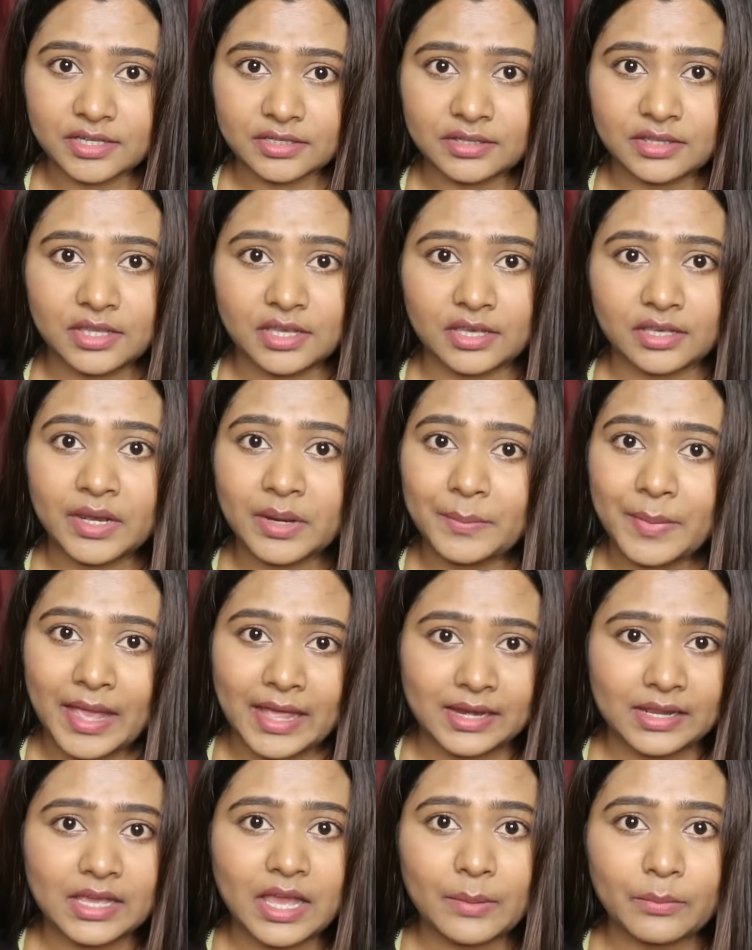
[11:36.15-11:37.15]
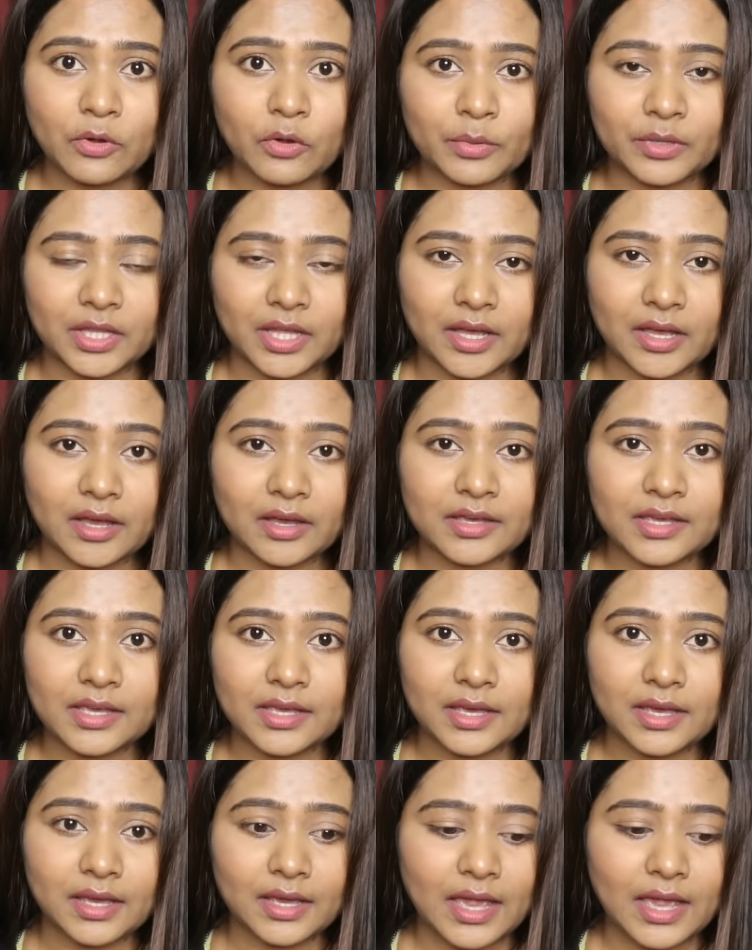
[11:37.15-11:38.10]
सकती है मैंने पहले ही आपको बताया कि ये